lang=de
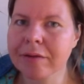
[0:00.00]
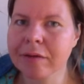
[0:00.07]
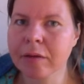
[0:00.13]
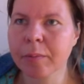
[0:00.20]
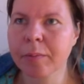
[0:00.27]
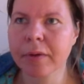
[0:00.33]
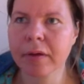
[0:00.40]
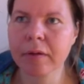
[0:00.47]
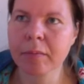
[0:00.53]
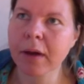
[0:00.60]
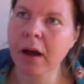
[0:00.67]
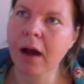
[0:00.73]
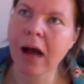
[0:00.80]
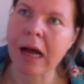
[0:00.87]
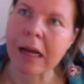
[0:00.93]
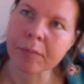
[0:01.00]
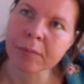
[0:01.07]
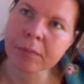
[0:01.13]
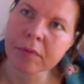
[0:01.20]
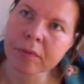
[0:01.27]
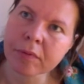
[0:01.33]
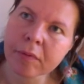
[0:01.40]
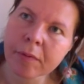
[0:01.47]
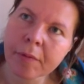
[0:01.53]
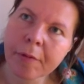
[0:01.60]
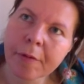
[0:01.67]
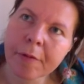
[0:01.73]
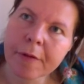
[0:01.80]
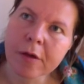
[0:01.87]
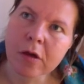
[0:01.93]
Ähm,
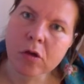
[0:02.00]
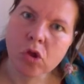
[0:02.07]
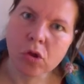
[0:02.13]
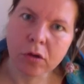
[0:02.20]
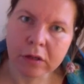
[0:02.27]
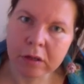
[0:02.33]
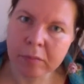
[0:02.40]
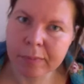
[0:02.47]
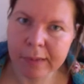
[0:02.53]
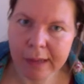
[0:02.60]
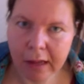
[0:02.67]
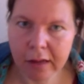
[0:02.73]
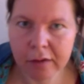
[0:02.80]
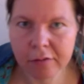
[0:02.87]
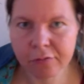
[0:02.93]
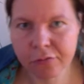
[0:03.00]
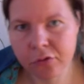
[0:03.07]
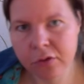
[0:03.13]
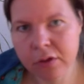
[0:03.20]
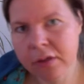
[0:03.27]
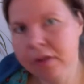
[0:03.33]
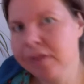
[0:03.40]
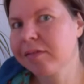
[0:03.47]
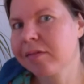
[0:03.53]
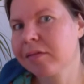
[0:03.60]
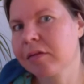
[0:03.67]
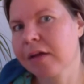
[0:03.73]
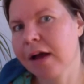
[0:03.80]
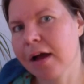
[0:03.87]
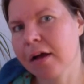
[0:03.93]
Genau, und dann noch ein Tipp, immer
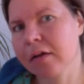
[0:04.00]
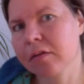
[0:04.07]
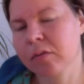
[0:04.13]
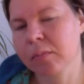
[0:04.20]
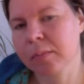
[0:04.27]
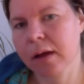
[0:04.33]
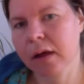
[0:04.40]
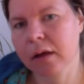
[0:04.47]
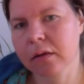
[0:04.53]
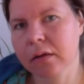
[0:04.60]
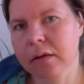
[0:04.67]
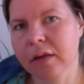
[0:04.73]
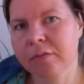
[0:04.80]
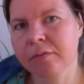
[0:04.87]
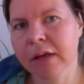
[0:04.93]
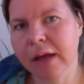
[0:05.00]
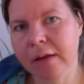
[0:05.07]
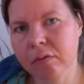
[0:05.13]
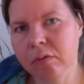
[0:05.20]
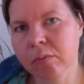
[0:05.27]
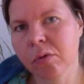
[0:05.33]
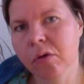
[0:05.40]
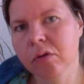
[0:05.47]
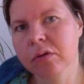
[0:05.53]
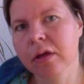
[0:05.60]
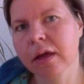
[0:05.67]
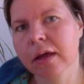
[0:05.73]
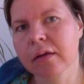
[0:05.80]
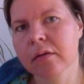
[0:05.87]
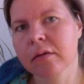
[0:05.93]
abends schon den
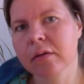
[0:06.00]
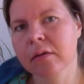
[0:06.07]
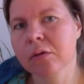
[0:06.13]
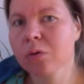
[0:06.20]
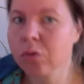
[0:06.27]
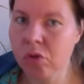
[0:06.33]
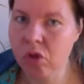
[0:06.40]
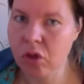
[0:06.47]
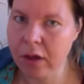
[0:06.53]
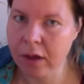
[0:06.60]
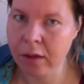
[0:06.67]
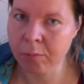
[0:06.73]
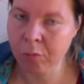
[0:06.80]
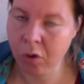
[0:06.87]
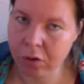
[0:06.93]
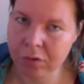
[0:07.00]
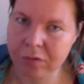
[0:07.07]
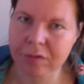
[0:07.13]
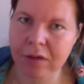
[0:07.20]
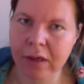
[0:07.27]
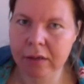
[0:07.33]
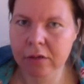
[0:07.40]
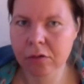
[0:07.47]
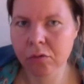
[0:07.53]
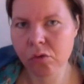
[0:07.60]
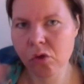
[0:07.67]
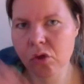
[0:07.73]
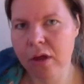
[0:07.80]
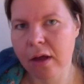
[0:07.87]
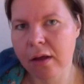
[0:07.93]
Plan für den nächsten Tag zu machen. Dann
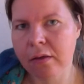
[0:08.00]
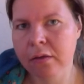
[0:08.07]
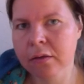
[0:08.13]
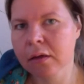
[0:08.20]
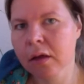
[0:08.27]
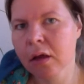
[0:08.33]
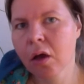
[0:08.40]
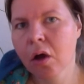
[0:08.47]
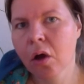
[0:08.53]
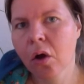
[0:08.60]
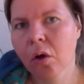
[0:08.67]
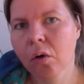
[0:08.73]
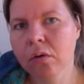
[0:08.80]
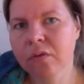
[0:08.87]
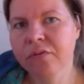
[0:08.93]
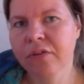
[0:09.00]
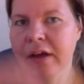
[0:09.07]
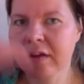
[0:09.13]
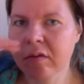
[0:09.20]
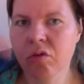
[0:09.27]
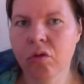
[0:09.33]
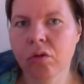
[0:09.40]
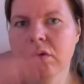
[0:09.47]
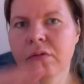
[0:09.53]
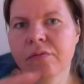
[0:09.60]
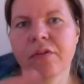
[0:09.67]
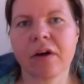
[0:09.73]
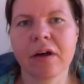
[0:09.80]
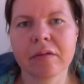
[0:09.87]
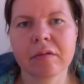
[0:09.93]
kannst du morgen direkt
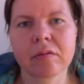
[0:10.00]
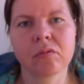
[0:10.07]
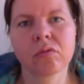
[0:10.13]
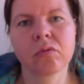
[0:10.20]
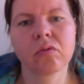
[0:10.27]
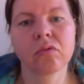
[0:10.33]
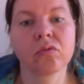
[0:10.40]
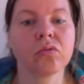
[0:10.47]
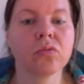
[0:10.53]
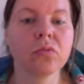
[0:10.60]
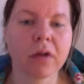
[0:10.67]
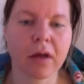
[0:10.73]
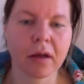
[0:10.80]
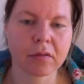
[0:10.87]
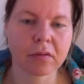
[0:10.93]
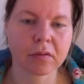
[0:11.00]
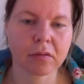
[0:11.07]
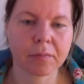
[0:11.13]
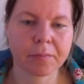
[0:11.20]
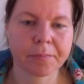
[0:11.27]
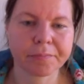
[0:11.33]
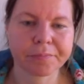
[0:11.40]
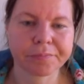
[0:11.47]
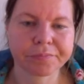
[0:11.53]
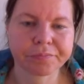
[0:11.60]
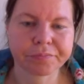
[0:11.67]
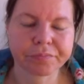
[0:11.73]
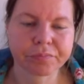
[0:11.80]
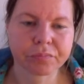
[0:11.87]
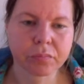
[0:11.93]
morgens direkt losstarten und
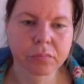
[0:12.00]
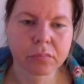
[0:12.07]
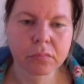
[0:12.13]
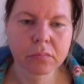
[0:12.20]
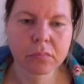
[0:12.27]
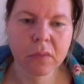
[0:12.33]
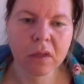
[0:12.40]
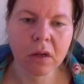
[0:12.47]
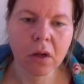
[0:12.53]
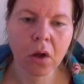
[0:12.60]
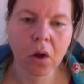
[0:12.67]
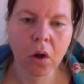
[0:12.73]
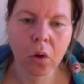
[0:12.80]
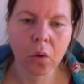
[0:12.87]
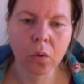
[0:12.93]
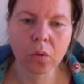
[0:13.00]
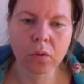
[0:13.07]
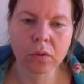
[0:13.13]
weißt schon, was du zu